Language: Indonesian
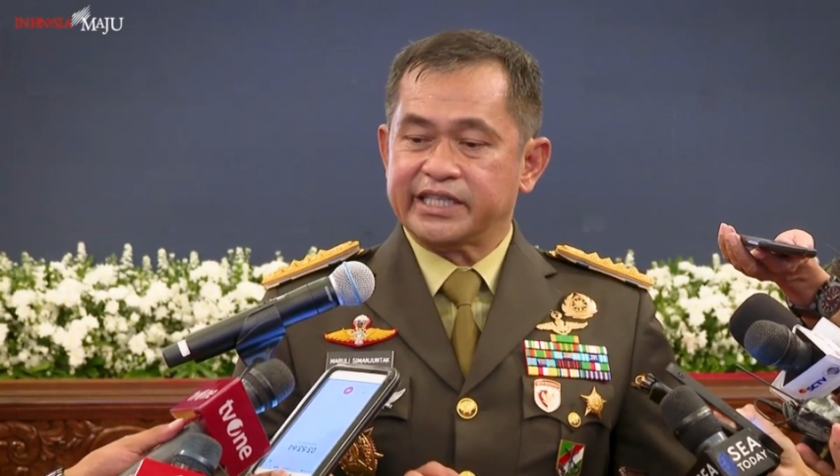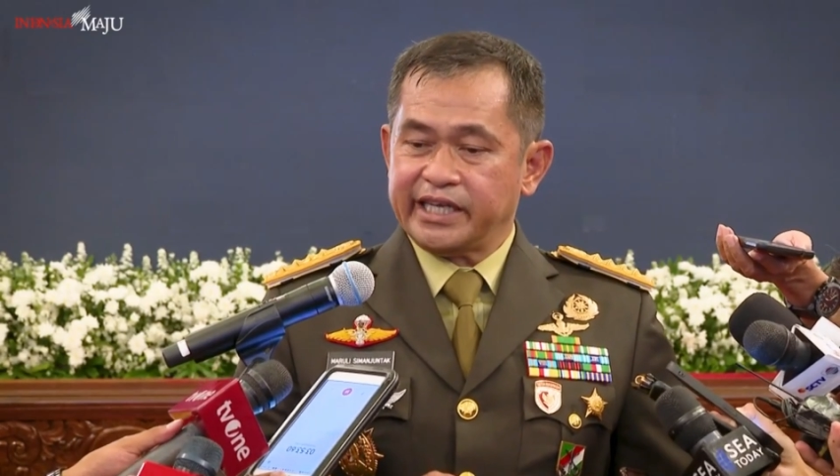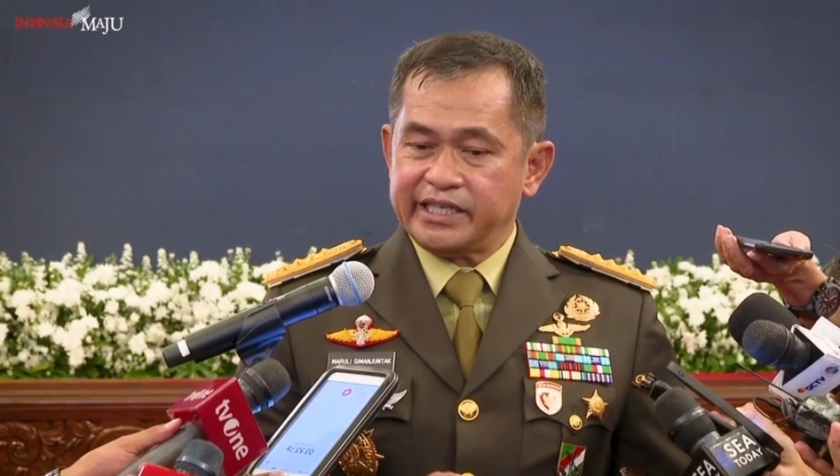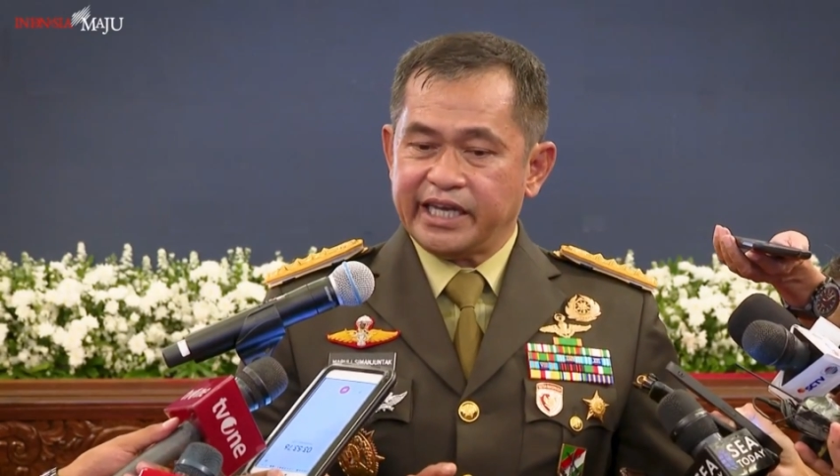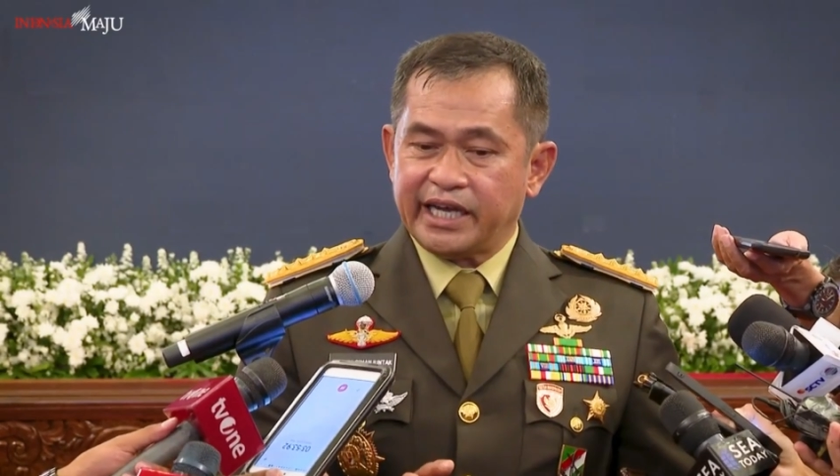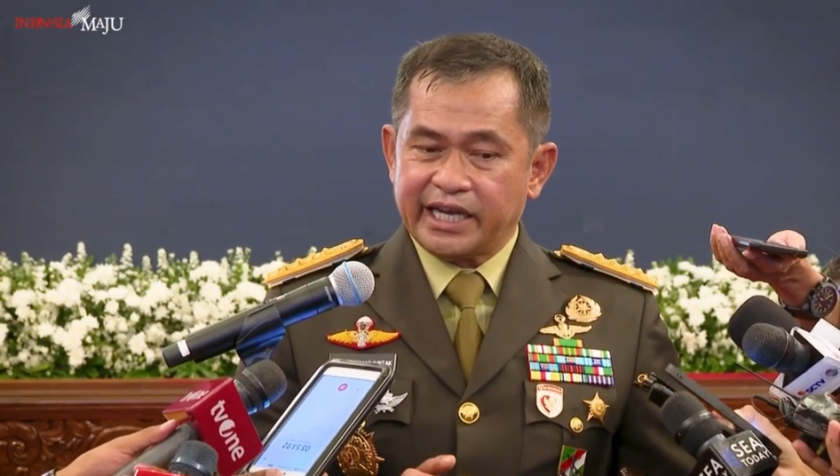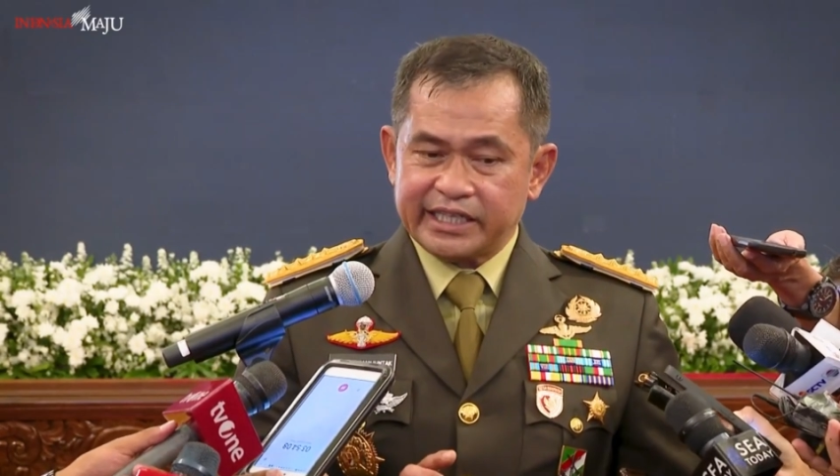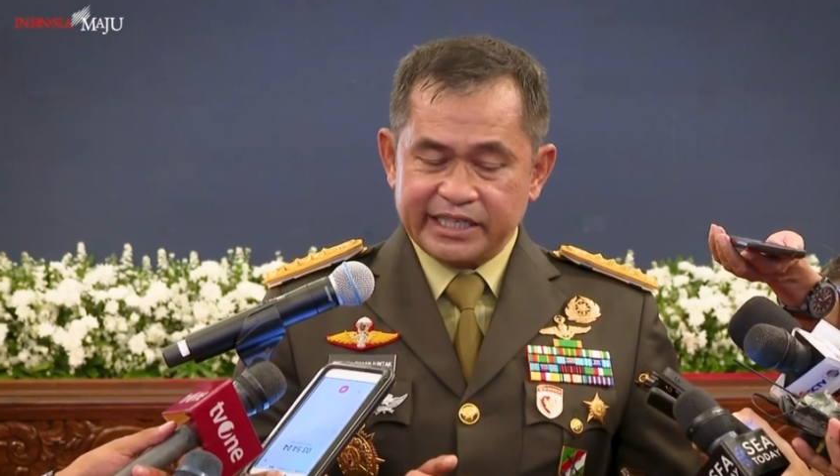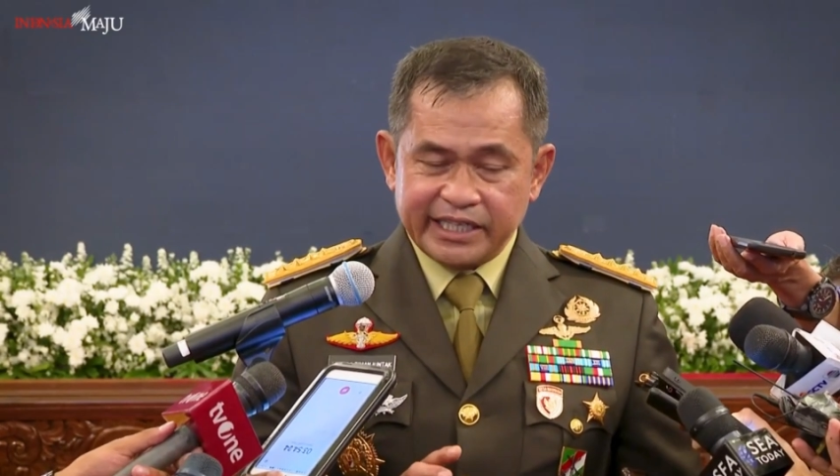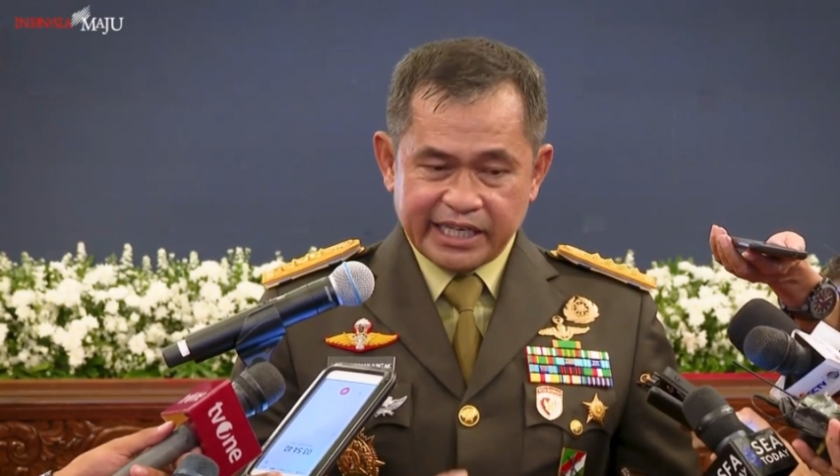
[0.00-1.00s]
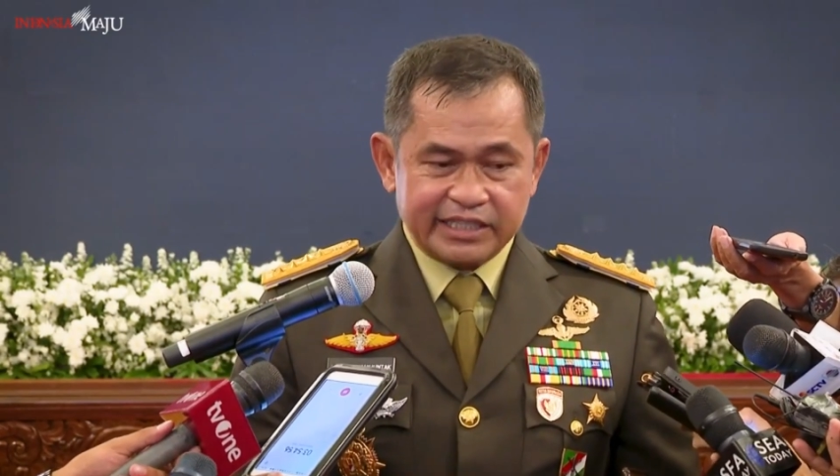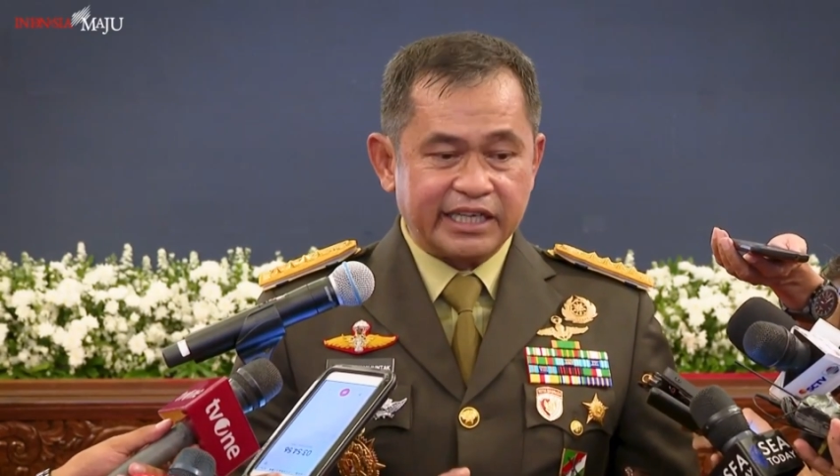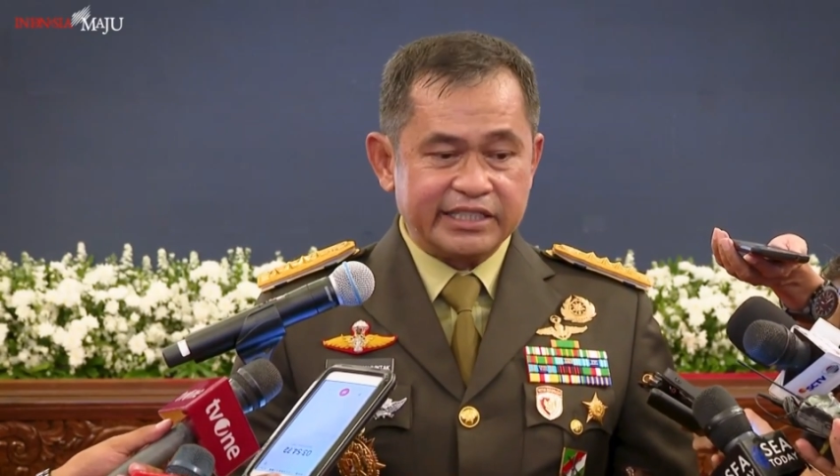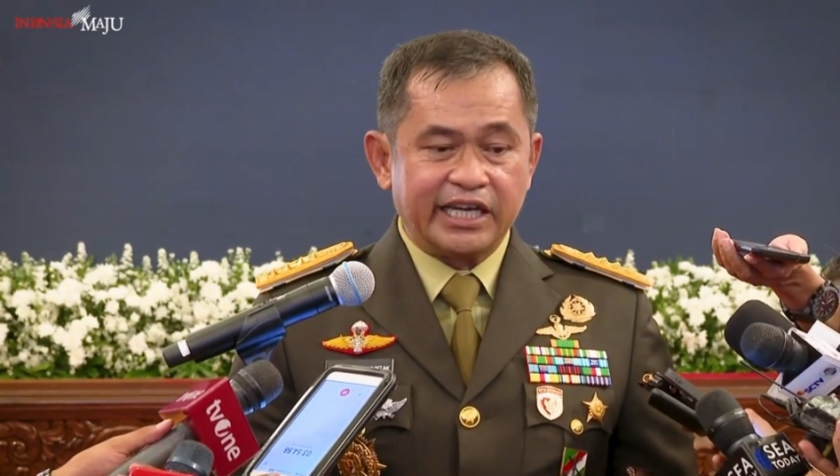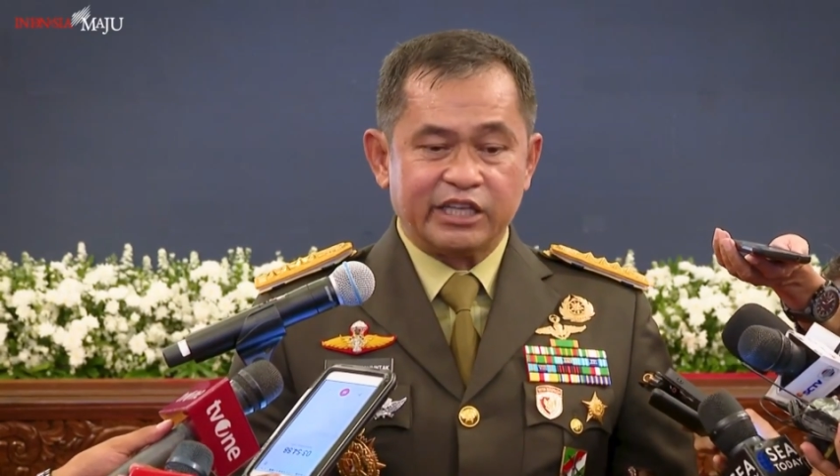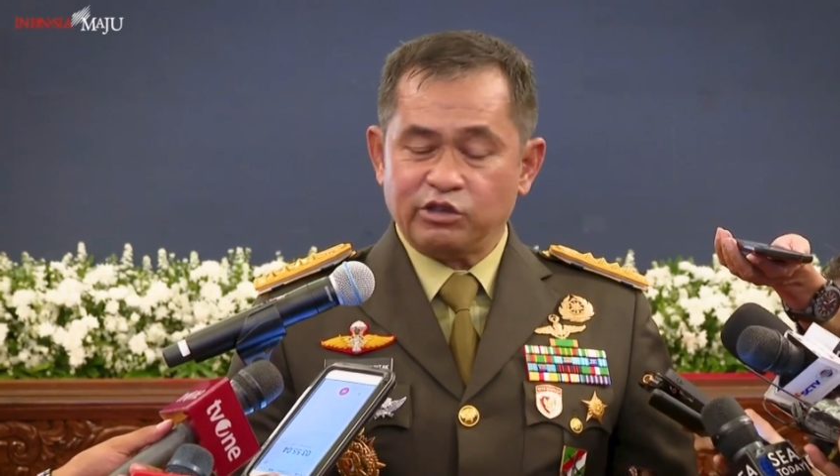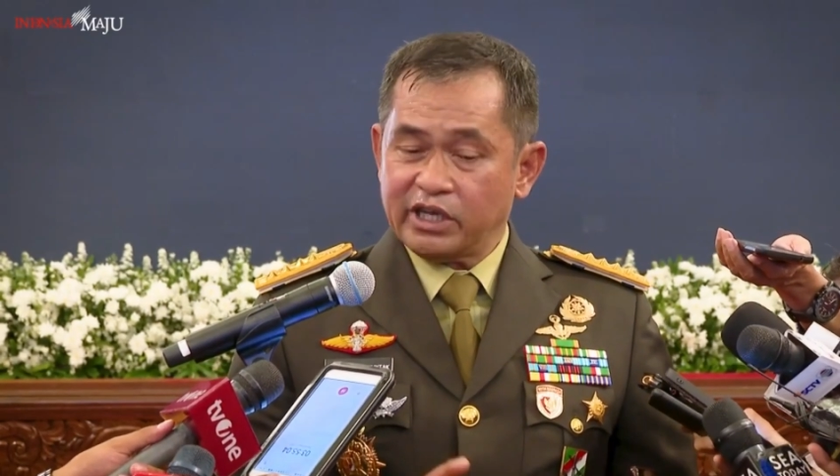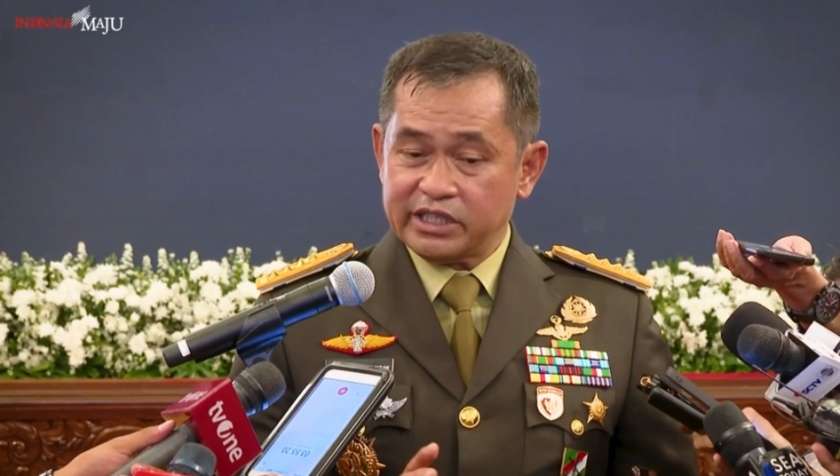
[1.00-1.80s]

TNI Angkatan Darat saja atau